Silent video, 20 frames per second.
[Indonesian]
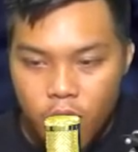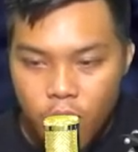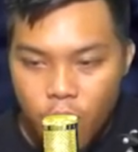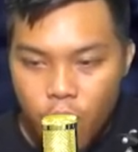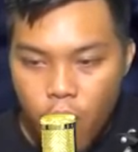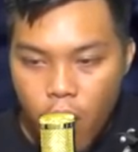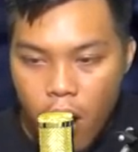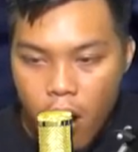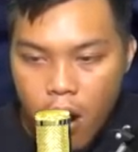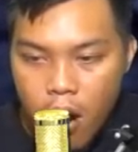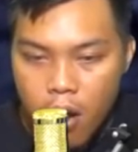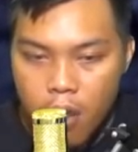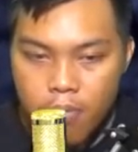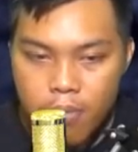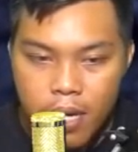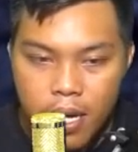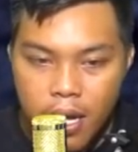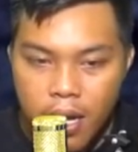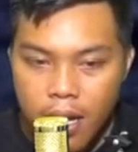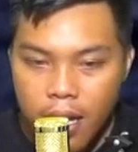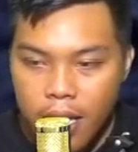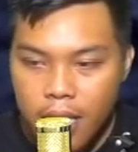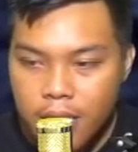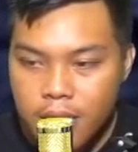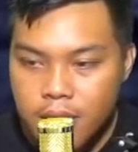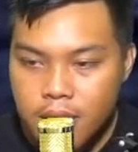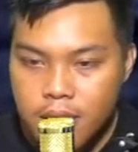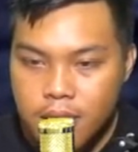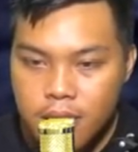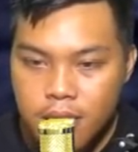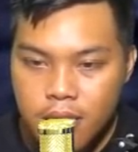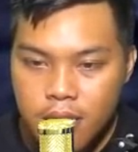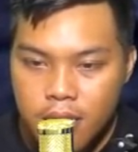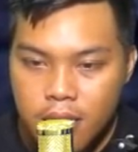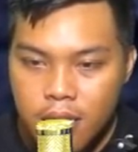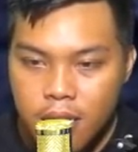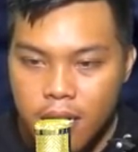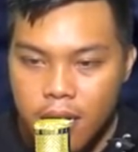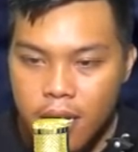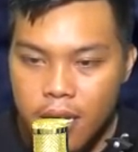Wah wow, menang guys
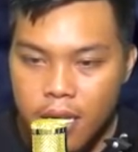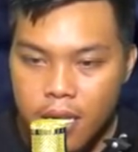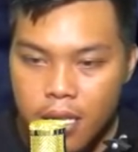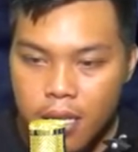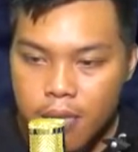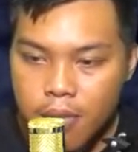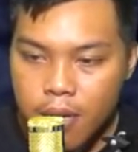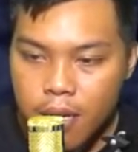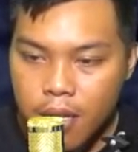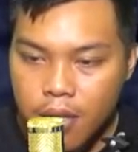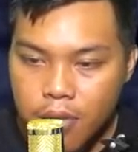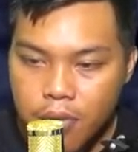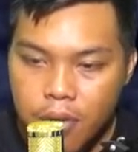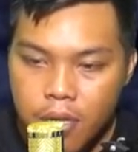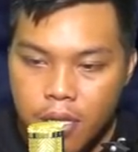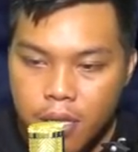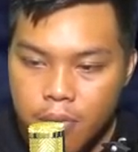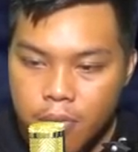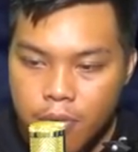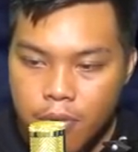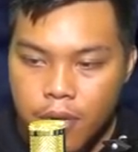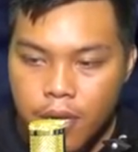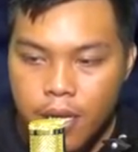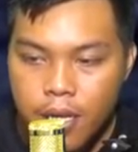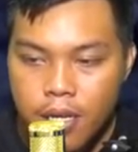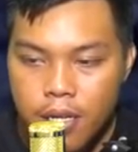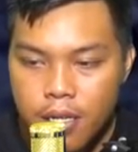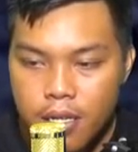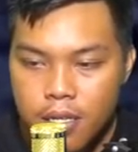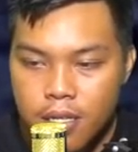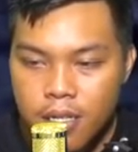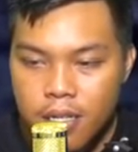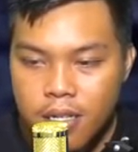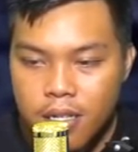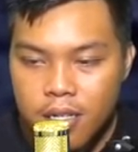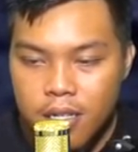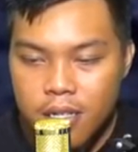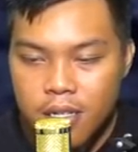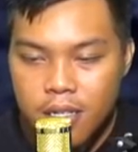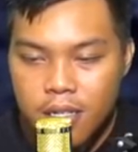Akhirnya menang juga tim gua ya
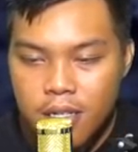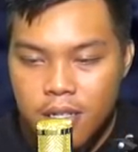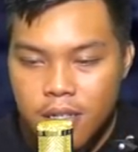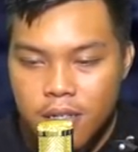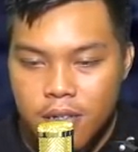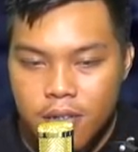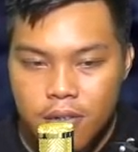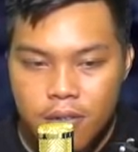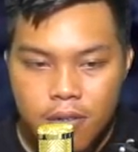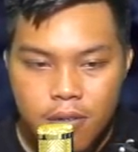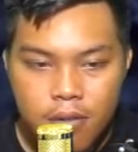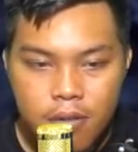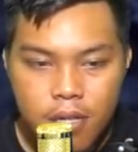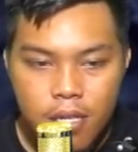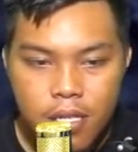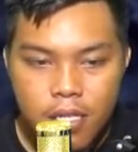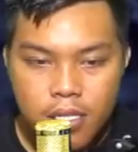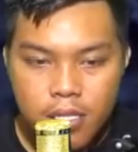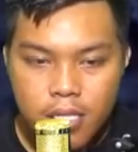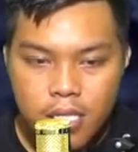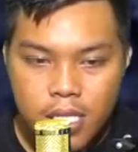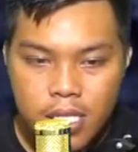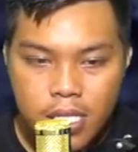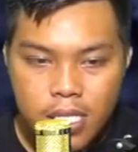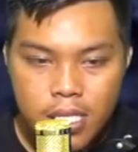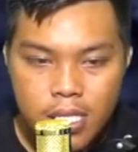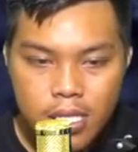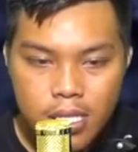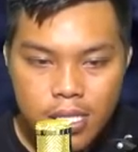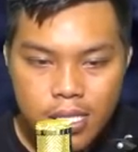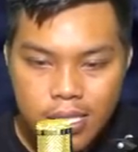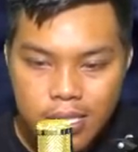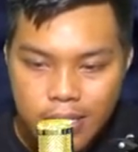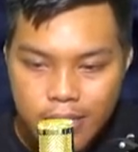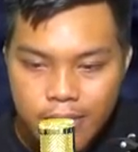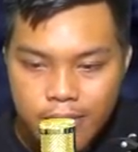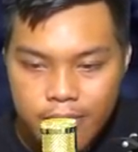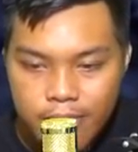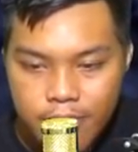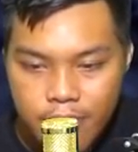Wis
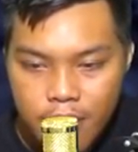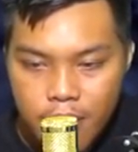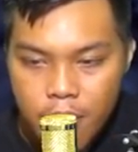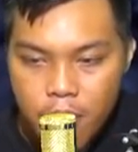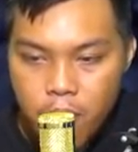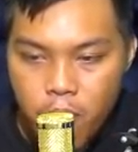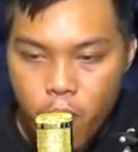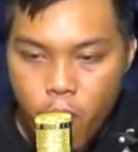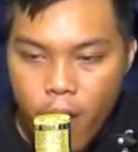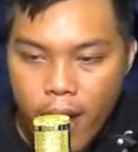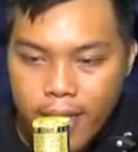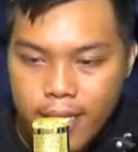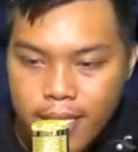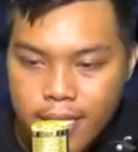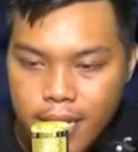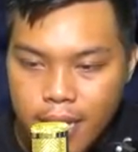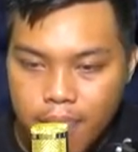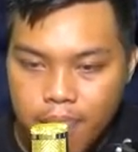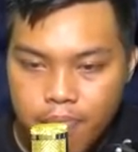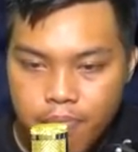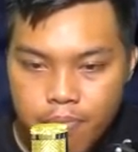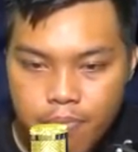Mantap